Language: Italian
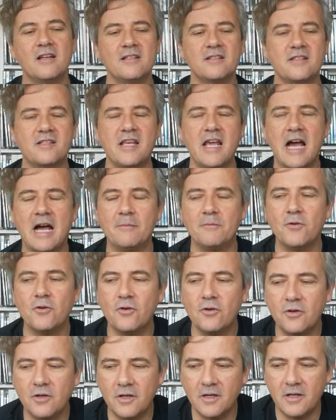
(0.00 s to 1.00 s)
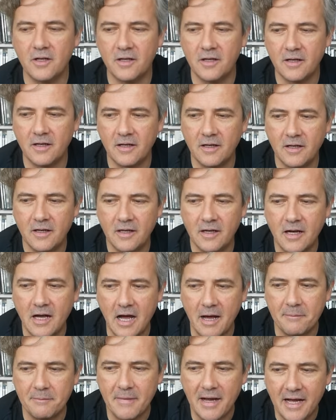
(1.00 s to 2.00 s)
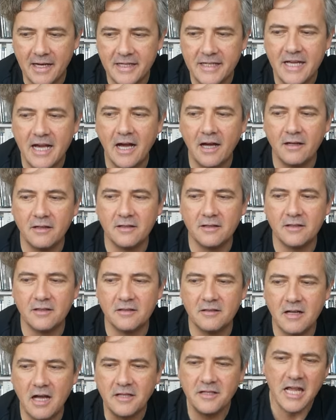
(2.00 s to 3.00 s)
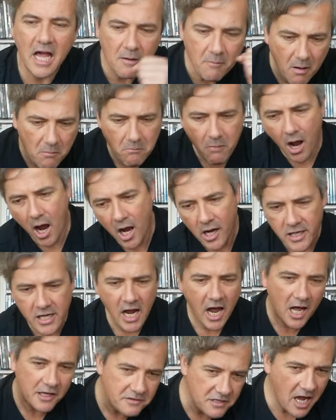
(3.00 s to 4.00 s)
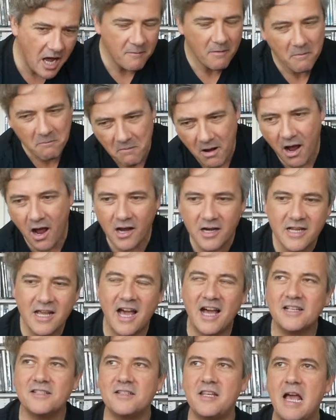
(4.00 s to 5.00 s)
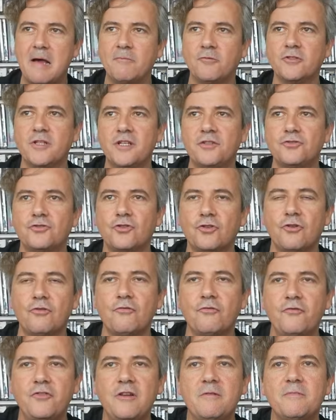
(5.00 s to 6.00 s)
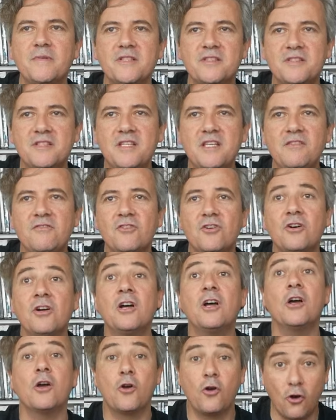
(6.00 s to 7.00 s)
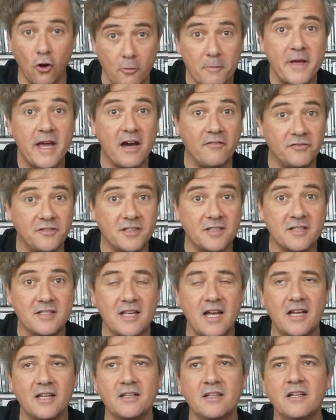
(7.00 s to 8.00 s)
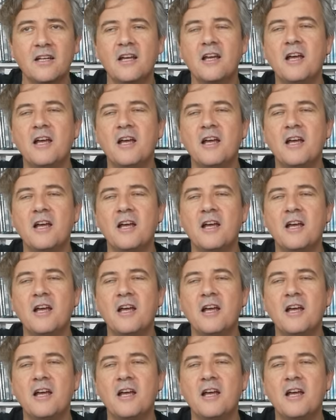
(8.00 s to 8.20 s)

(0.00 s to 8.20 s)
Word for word: siamo uh, a Malia Andiamo a Malia, andiamo a Malia! Siamo dentro un film estivo come After Sun,